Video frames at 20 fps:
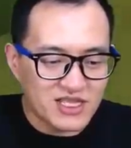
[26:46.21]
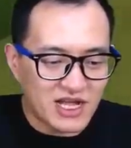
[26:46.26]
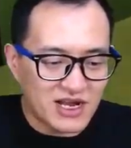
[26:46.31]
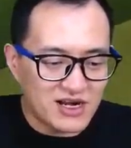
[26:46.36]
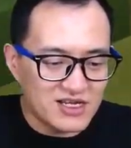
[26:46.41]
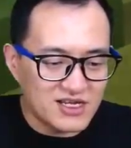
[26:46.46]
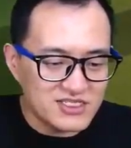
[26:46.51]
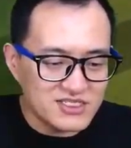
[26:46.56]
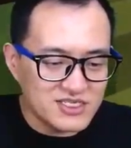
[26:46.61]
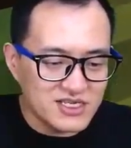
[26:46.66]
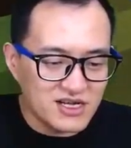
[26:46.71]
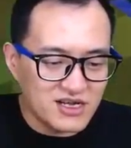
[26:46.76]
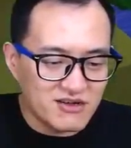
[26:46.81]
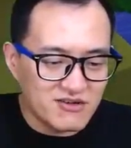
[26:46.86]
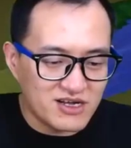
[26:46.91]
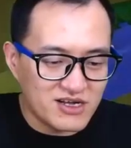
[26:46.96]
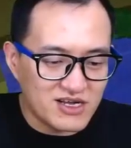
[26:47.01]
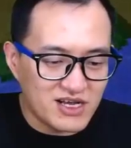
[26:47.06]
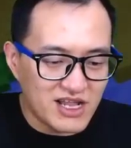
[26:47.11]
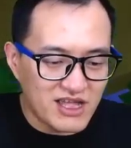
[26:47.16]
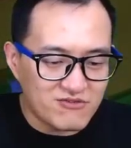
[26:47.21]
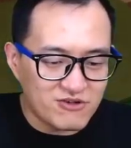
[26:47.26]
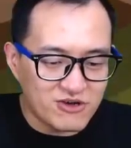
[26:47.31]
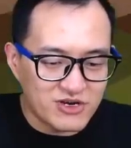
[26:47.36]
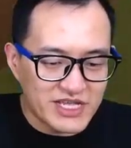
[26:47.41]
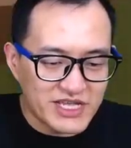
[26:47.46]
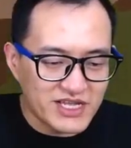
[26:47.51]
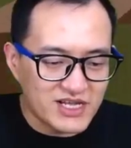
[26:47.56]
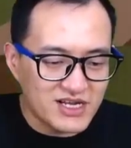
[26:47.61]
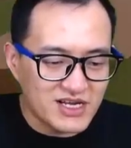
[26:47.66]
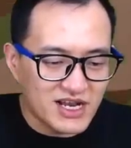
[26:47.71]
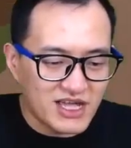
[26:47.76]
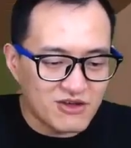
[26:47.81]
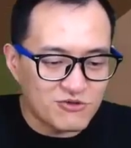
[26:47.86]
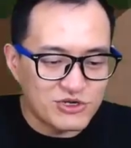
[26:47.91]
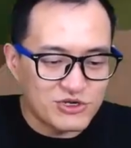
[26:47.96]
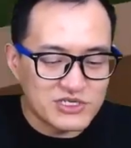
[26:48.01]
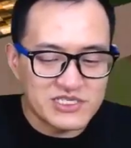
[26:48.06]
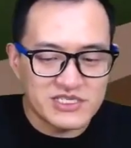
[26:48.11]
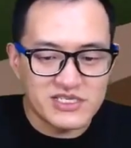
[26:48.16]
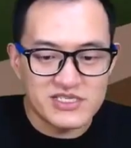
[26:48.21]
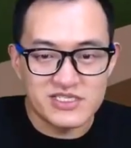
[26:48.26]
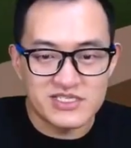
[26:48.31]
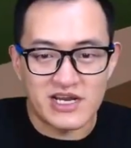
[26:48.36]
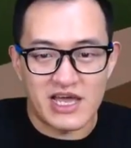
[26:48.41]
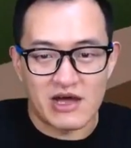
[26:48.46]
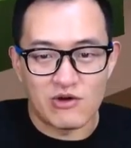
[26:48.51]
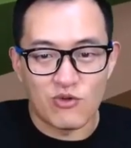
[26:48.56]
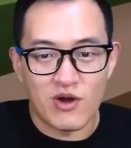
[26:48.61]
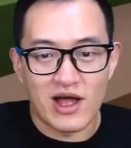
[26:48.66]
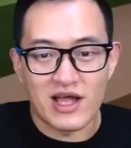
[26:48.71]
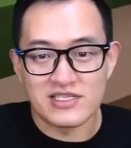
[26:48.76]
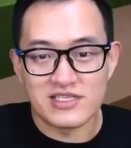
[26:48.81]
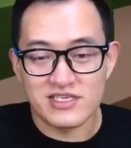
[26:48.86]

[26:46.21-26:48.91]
打了这个 level 零和 level 一这两关，